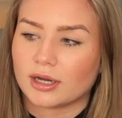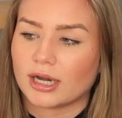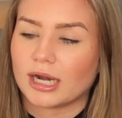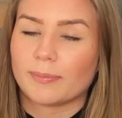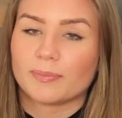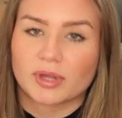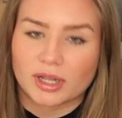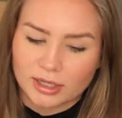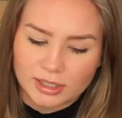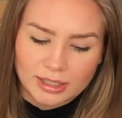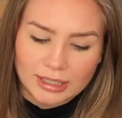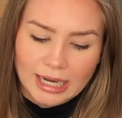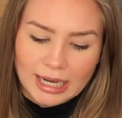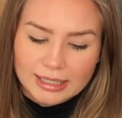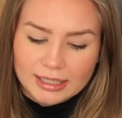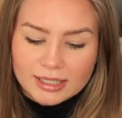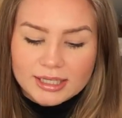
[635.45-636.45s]
Habe dann die
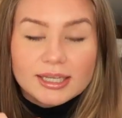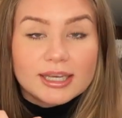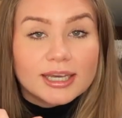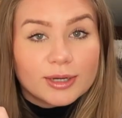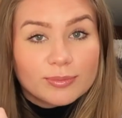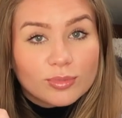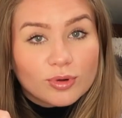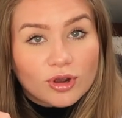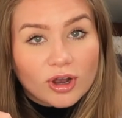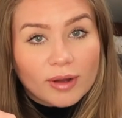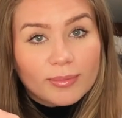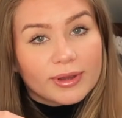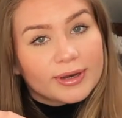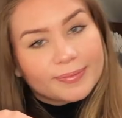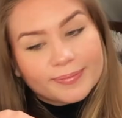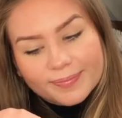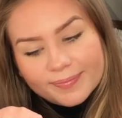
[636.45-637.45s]
Nadel hier
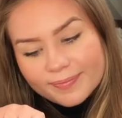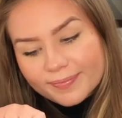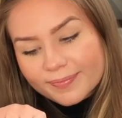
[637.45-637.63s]
hinbekommen.